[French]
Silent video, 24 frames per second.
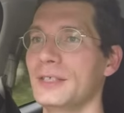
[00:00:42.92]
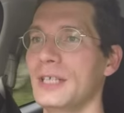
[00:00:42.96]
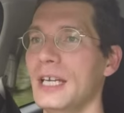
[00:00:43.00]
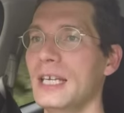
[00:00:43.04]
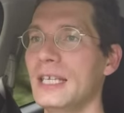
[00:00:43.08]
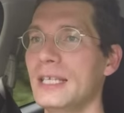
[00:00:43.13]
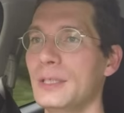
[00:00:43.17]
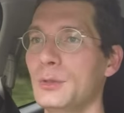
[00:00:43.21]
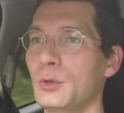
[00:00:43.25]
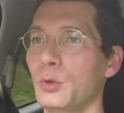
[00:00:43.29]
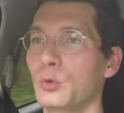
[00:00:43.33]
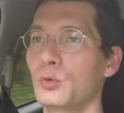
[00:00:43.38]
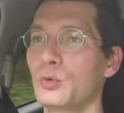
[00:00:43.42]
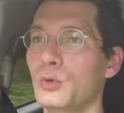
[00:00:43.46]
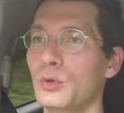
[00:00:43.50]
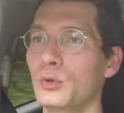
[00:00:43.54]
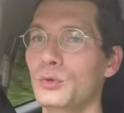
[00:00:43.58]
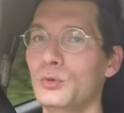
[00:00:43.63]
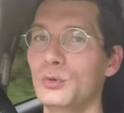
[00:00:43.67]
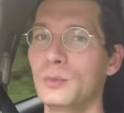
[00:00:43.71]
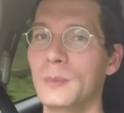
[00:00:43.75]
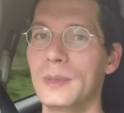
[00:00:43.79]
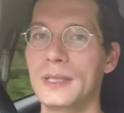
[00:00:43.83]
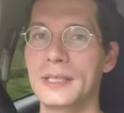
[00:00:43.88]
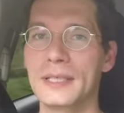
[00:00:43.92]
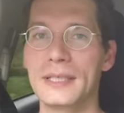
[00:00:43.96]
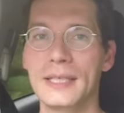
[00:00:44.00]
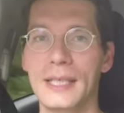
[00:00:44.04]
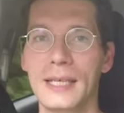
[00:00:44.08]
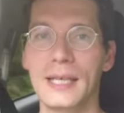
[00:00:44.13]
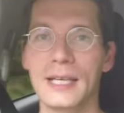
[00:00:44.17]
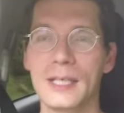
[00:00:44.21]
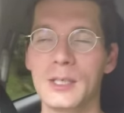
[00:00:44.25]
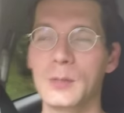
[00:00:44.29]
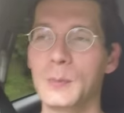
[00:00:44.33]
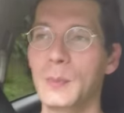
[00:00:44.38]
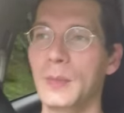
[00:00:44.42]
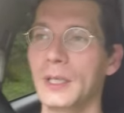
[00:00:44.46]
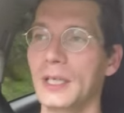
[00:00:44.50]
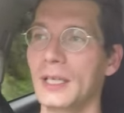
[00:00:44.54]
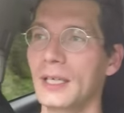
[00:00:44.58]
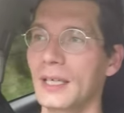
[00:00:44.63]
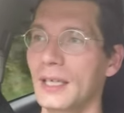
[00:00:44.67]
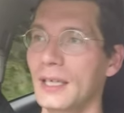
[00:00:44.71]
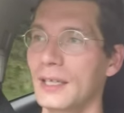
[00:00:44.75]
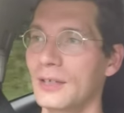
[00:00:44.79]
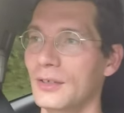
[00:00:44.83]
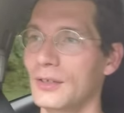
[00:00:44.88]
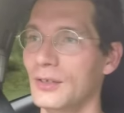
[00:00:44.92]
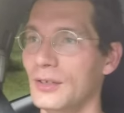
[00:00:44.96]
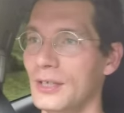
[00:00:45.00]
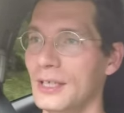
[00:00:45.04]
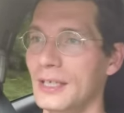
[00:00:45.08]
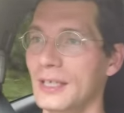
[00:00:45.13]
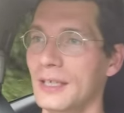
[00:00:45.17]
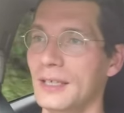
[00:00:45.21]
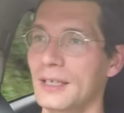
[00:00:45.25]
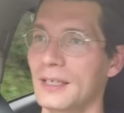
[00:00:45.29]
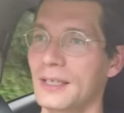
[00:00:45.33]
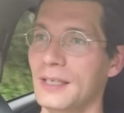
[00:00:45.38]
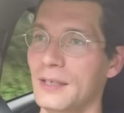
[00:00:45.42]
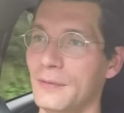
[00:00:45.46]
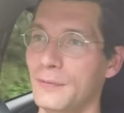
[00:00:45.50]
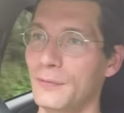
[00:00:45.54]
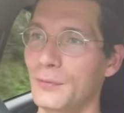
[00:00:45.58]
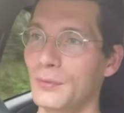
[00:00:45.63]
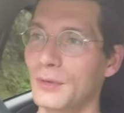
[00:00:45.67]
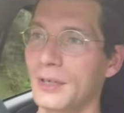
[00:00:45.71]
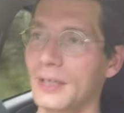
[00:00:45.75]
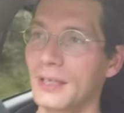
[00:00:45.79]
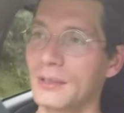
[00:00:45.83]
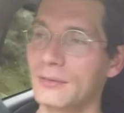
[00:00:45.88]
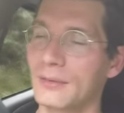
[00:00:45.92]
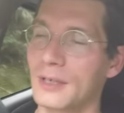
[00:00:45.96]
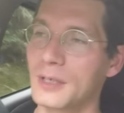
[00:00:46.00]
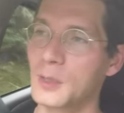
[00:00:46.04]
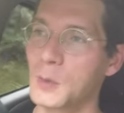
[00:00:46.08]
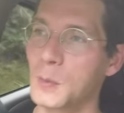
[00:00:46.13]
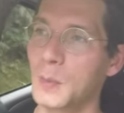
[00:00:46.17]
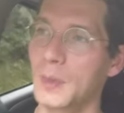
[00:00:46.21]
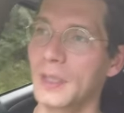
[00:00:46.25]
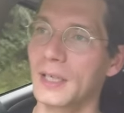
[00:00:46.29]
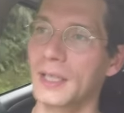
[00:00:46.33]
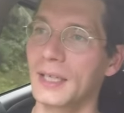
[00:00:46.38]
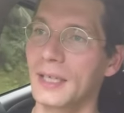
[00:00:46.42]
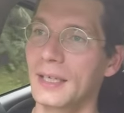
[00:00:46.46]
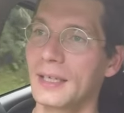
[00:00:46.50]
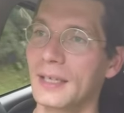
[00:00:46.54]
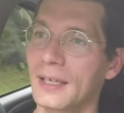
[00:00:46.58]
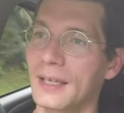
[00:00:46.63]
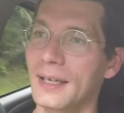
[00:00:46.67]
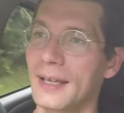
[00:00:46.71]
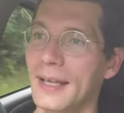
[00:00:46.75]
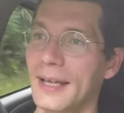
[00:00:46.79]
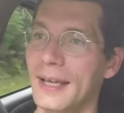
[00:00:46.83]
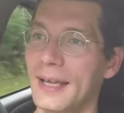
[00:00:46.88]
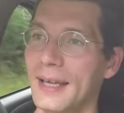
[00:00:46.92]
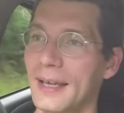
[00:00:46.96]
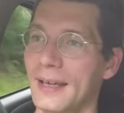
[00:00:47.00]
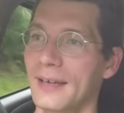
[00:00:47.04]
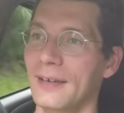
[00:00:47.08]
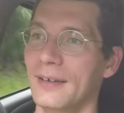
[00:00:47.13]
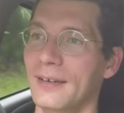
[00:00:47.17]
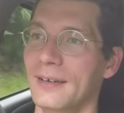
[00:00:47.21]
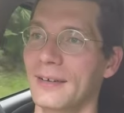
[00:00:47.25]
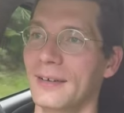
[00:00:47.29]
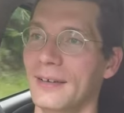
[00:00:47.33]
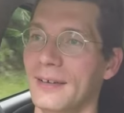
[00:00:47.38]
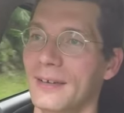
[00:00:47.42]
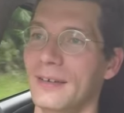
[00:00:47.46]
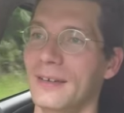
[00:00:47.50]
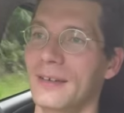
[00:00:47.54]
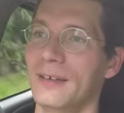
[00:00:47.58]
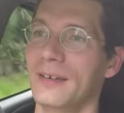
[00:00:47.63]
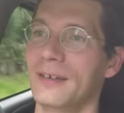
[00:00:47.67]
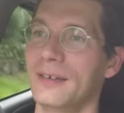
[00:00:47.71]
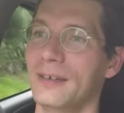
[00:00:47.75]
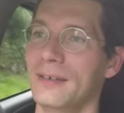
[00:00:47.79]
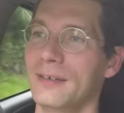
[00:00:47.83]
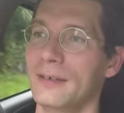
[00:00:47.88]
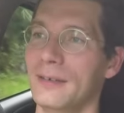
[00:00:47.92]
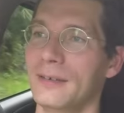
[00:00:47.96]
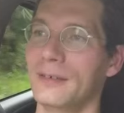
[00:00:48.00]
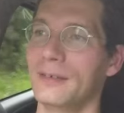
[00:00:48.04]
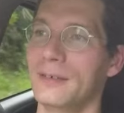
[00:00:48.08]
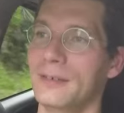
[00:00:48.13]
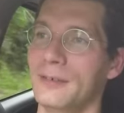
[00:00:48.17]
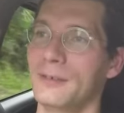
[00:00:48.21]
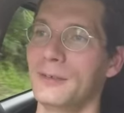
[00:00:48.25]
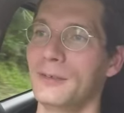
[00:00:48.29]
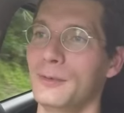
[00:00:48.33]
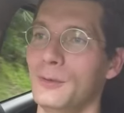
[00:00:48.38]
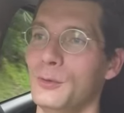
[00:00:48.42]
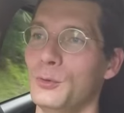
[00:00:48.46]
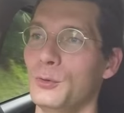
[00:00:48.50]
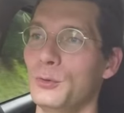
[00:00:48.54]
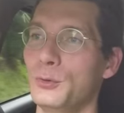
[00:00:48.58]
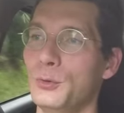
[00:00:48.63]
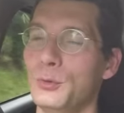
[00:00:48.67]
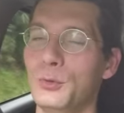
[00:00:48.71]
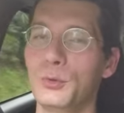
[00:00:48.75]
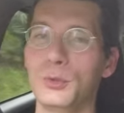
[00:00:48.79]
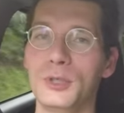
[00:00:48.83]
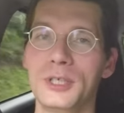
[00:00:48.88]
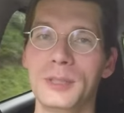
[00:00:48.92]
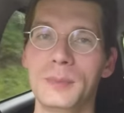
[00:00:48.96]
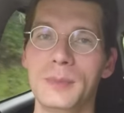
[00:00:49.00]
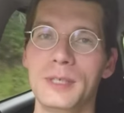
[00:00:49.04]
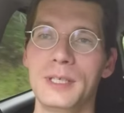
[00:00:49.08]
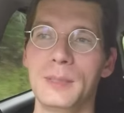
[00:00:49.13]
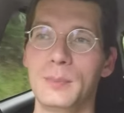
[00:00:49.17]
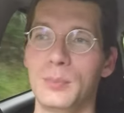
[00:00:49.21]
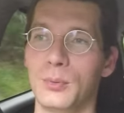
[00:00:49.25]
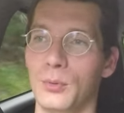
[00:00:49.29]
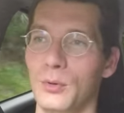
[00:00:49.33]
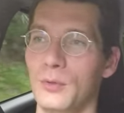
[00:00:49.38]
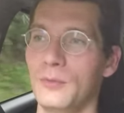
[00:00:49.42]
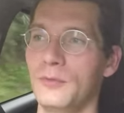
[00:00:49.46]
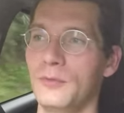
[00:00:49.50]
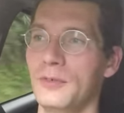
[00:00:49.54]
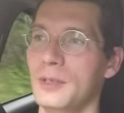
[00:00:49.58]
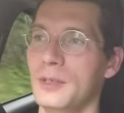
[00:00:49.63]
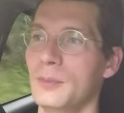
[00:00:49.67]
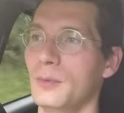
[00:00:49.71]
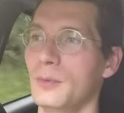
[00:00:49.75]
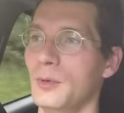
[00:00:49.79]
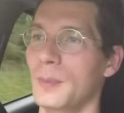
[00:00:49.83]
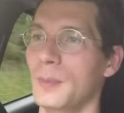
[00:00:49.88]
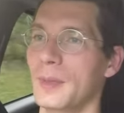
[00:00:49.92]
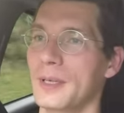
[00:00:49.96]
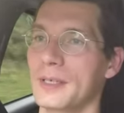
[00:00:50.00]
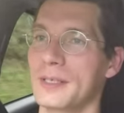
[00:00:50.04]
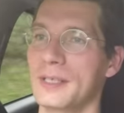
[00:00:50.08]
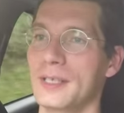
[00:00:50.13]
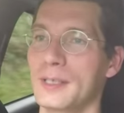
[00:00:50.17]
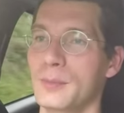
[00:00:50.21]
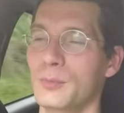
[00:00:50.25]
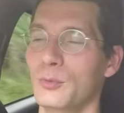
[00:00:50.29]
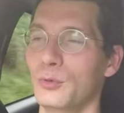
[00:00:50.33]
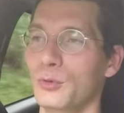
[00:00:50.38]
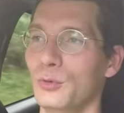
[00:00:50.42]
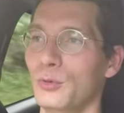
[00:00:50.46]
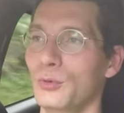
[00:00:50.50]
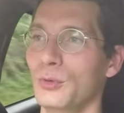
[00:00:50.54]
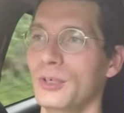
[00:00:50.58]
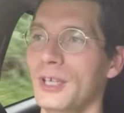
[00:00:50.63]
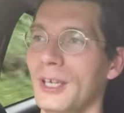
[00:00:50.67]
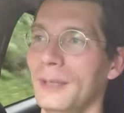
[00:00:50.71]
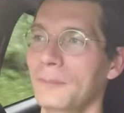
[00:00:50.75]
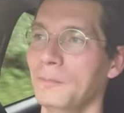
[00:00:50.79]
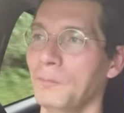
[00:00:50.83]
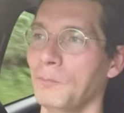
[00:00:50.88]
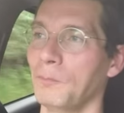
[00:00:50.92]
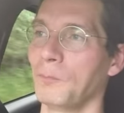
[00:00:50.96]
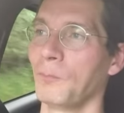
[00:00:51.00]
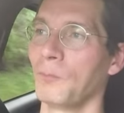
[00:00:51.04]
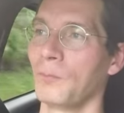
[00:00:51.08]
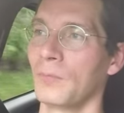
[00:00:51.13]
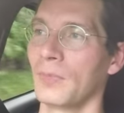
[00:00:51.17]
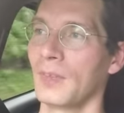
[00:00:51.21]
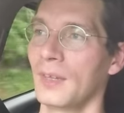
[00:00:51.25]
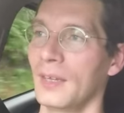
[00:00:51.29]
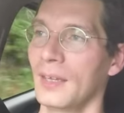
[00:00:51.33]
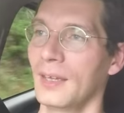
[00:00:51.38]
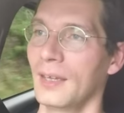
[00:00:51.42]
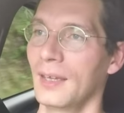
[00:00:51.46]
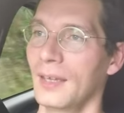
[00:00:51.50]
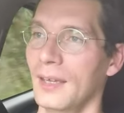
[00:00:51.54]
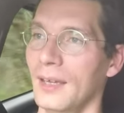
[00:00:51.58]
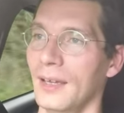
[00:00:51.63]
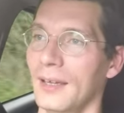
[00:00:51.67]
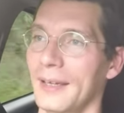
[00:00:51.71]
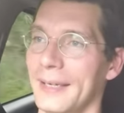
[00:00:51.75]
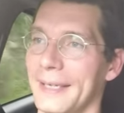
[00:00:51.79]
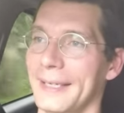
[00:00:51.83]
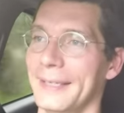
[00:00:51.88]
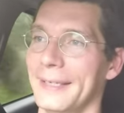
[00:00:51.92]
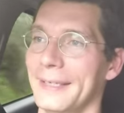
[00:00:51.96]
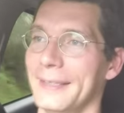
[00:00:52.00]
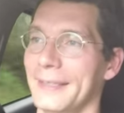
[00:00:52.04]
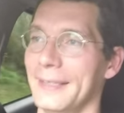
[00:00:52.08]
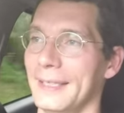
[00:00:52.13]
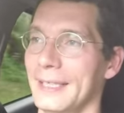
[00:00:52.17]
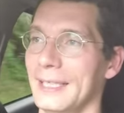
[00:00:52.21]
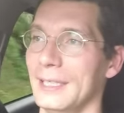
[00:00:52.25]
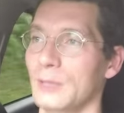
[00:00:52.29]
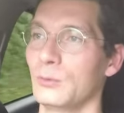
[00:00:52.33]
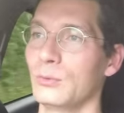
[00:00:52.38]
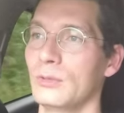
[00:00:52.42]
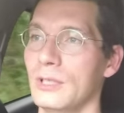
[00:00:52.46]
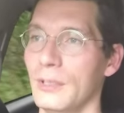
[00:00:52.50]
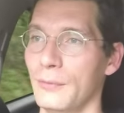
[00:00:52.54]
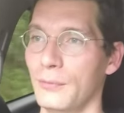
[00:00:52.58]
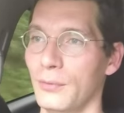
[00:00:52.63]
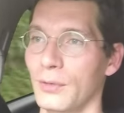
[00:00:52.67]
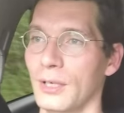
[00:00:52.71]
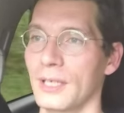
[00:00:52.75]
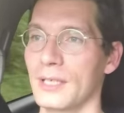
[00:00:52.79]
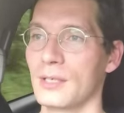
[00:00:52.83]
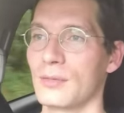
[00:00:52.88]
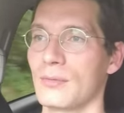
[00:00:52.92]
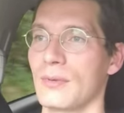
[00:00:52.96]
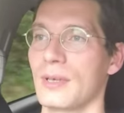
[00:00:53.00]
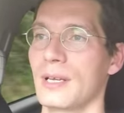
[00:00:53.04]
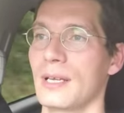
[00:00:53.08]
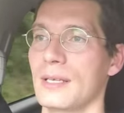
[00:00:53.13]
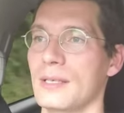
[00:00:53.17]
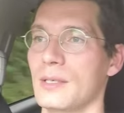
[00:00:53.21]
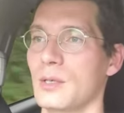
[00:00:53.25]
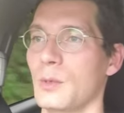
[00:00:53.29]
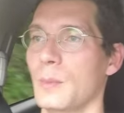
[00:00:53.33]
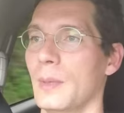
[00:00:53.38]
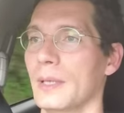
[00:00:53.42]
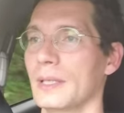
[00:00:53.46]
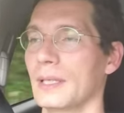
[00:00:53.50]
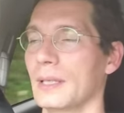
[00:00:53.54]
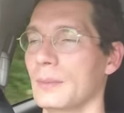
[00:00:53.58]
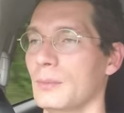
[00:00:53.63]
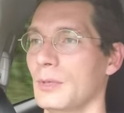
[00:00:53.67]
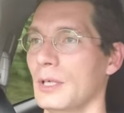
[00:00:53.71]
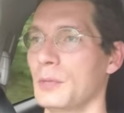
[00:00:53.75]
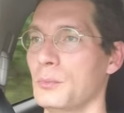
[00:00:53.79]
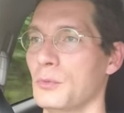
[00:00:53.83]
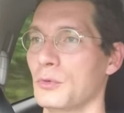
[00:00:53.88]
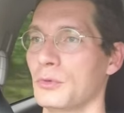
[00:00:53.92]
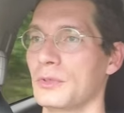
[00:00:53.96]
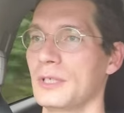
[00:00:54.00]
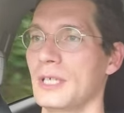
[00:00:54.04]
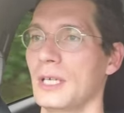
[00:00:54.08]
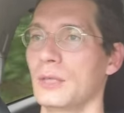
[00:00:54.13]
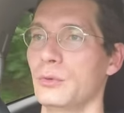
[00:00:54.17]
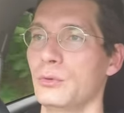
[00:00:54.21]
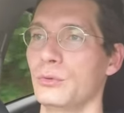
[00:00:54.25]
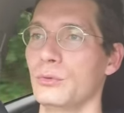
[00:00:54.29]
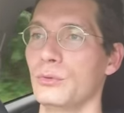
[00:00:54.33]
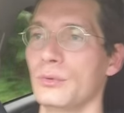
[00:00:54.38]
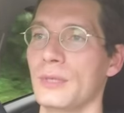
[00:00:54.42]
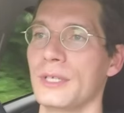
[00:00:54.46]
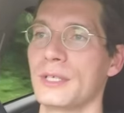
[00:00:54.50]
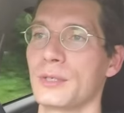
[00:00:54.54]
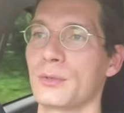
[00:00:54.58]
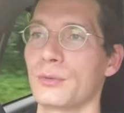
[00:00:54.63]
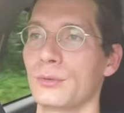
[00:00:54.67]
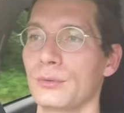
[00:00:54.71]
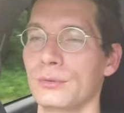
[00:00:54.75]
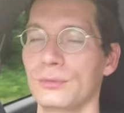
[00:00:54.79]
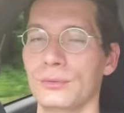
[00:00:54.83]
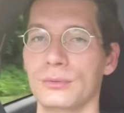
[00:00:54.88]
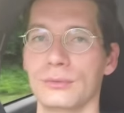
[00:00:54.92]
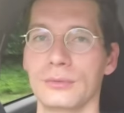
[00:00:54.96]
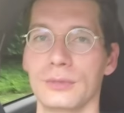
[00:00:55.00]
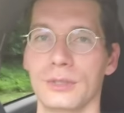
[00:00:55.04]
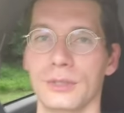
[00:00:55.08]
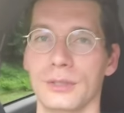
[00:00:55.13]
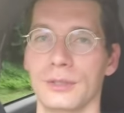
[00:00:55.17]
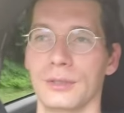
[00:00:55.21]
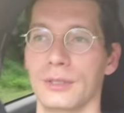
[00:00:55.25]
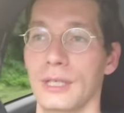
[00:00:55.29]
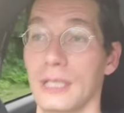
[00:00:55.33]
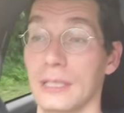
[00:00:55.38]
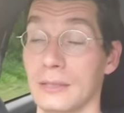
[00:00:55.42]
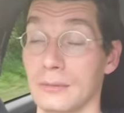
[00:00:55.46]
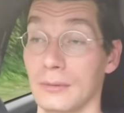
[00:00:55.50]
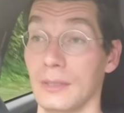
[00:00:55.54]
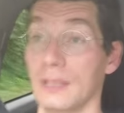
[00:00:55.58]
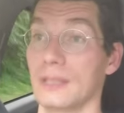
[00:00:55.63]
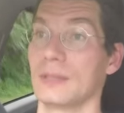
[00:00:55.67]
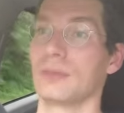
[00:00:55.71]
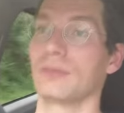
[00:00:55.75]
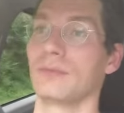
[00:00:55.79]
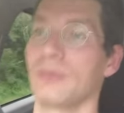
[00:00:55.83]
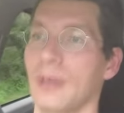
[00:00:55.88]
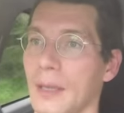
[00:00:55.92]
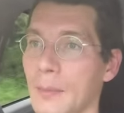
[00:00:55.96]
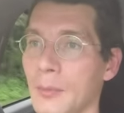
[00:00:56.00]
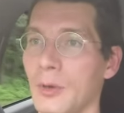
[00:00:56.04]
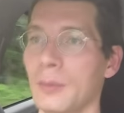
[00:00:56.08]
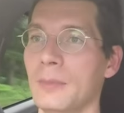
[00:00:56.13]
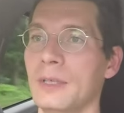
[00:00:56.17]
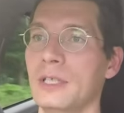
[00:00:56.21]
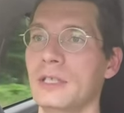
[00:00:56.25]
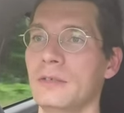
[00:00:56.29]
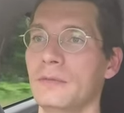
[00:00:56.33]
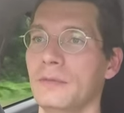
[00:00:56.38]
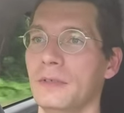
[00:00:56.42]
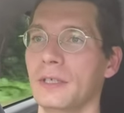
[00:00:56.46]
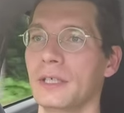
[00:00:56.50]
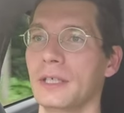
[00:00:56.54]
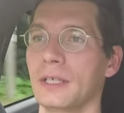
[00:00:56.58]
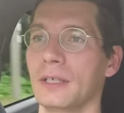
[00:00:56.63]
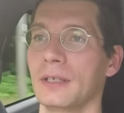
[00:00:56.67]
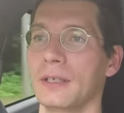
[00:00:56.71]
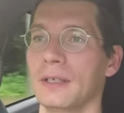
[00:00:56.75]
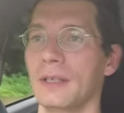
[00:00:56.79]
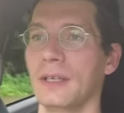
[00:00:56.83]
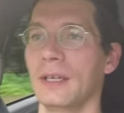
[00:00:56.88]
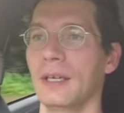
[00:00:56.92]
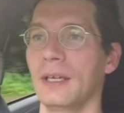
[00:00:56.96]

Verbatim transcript: elle est surtout connue parce qu'elle a inspiré, les, les, forêts ont inspiré le studio Ghibli pour le film Princesse Mononoke. Euh, et toutes les forêts sont classées au patrimoine mondial de l'UNESCO, donc euh, elles, sont, vraiment magnifiques.